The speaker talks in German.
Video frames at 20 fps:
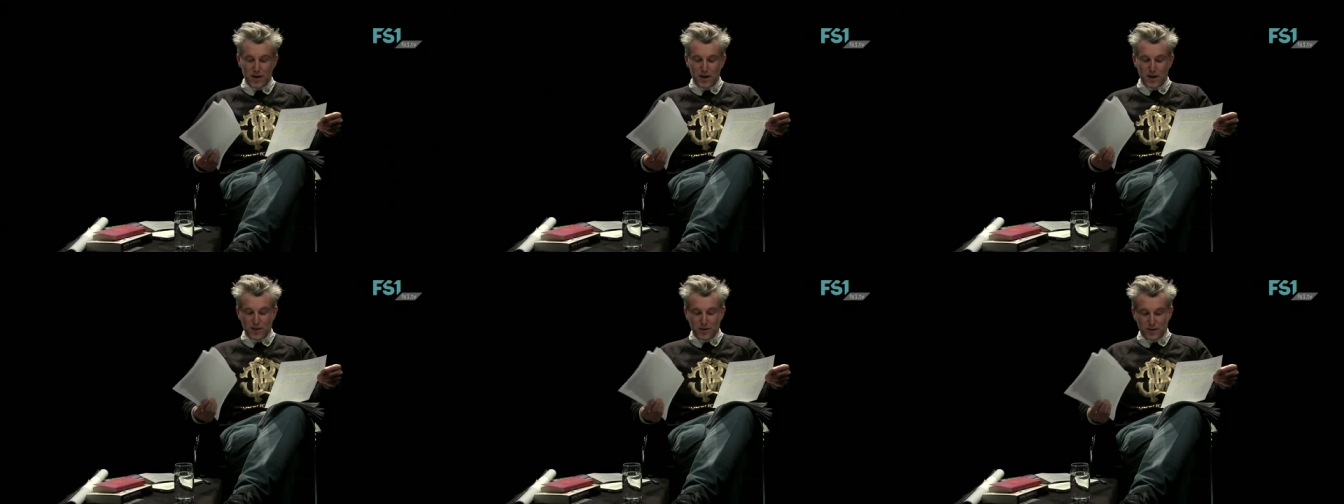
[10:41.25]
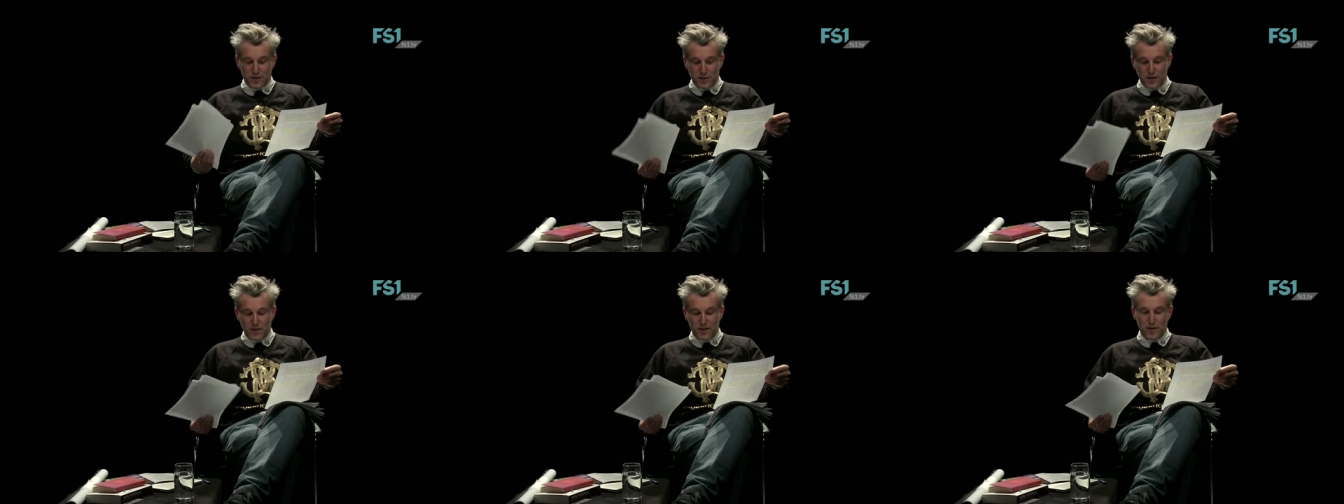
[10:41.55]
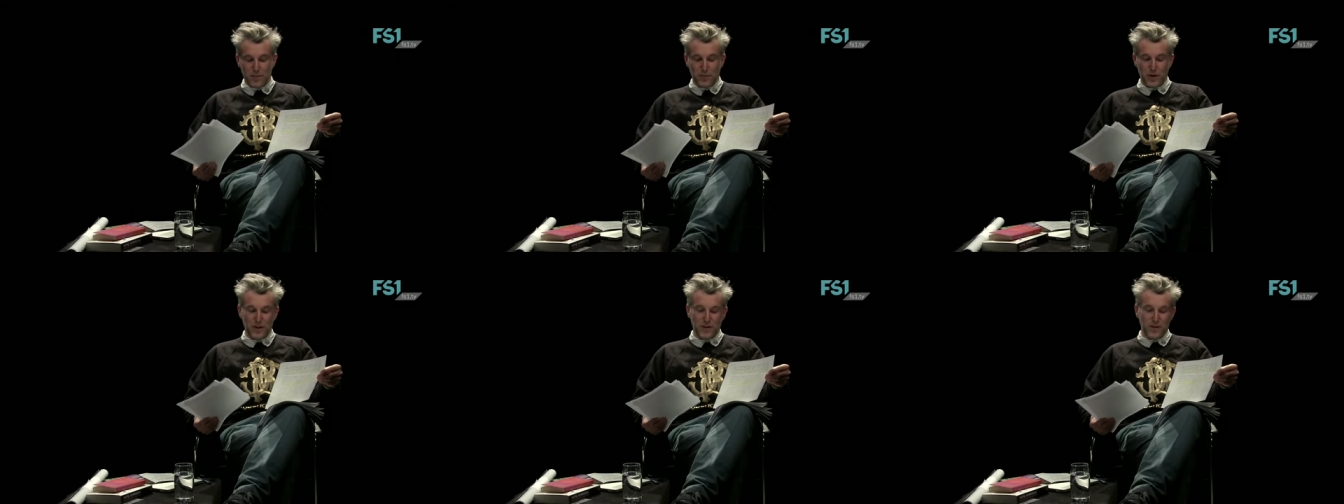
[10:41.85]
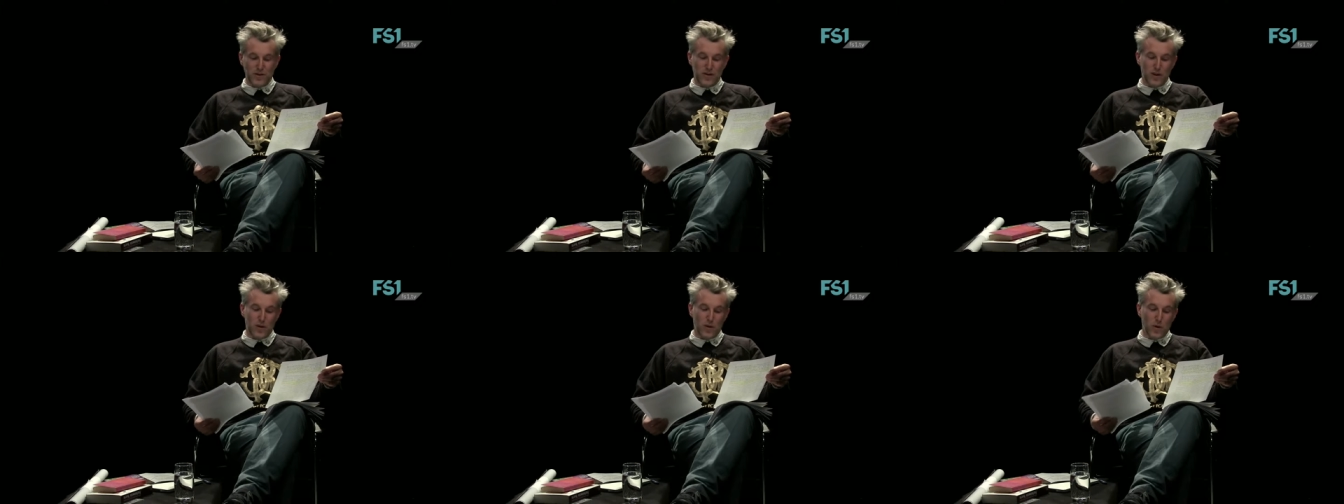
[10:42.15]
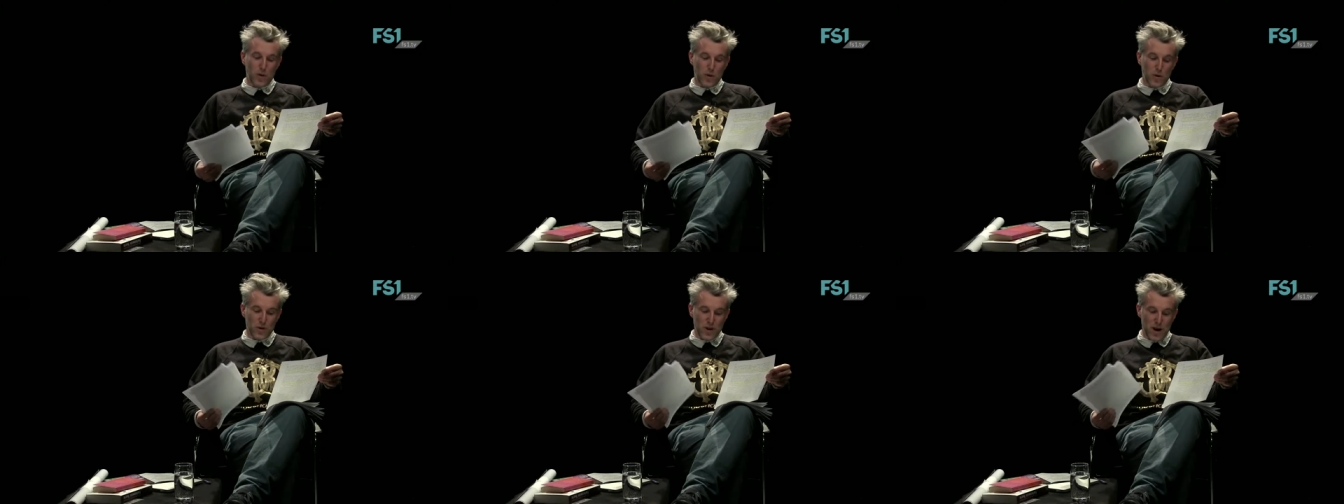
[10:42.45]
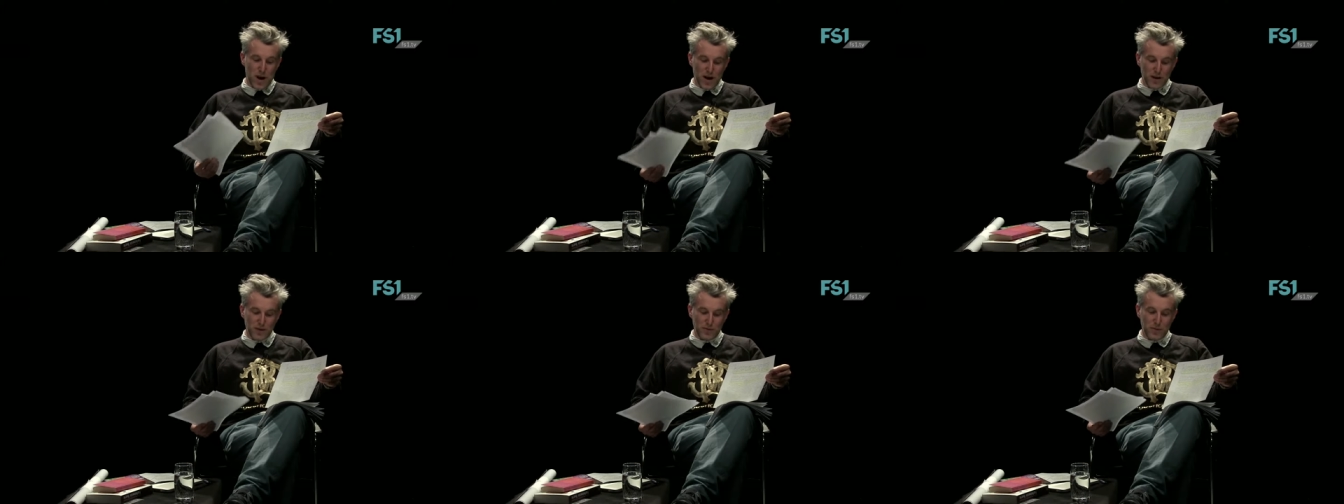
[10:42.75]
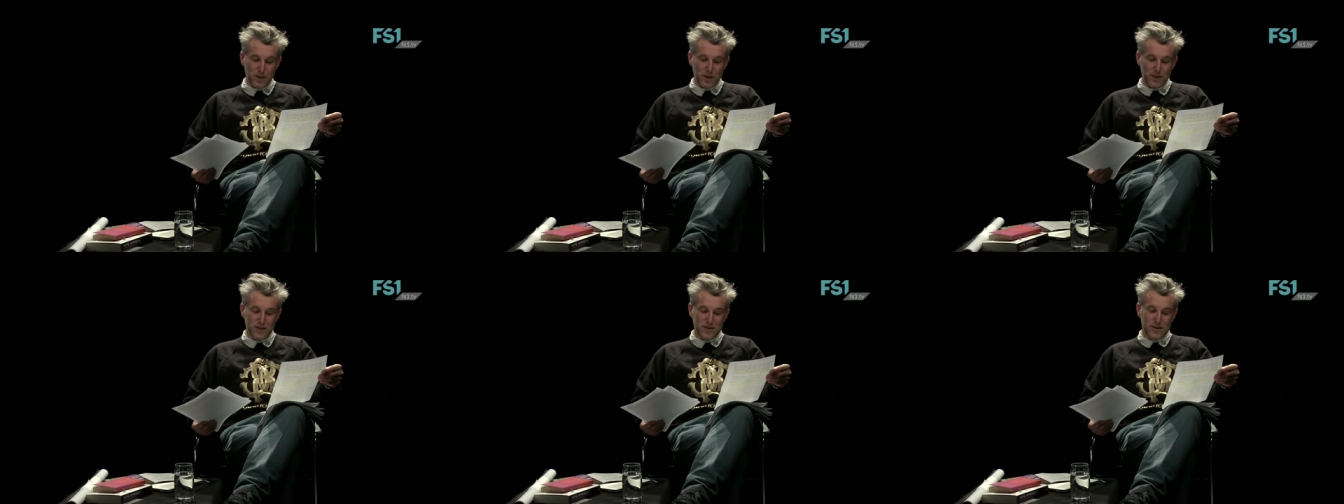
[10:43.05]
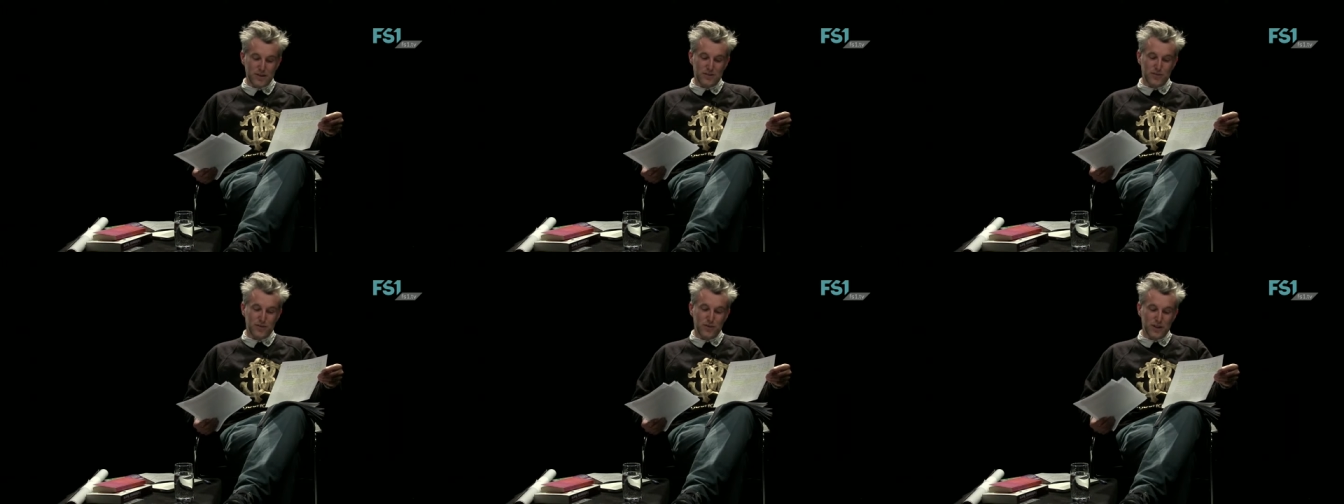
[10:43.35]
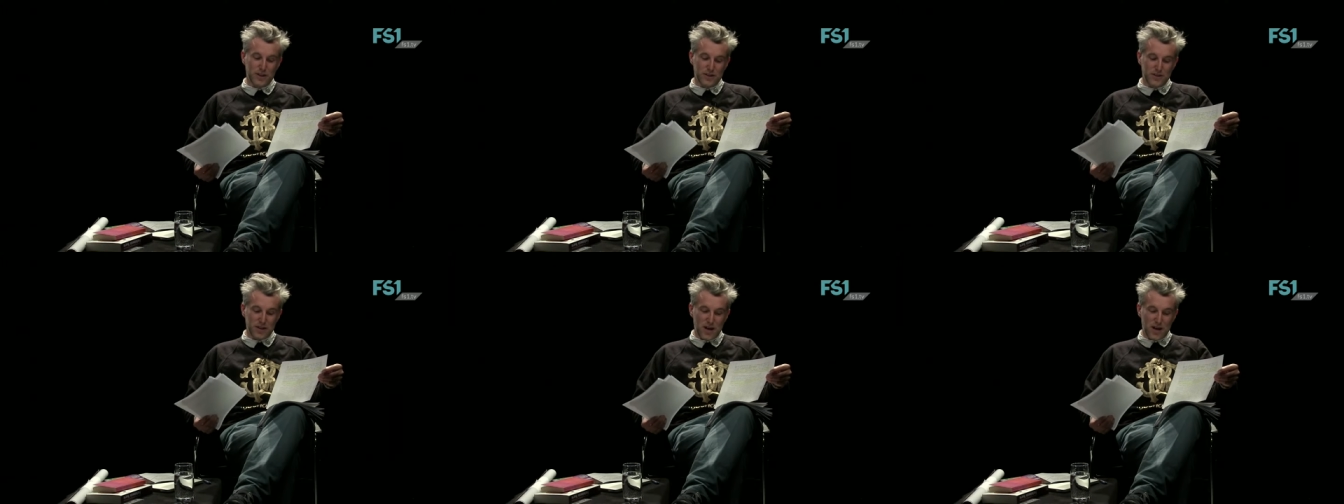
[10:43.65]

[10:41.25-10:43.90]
aus diesem britischen kolonialen Bild würde,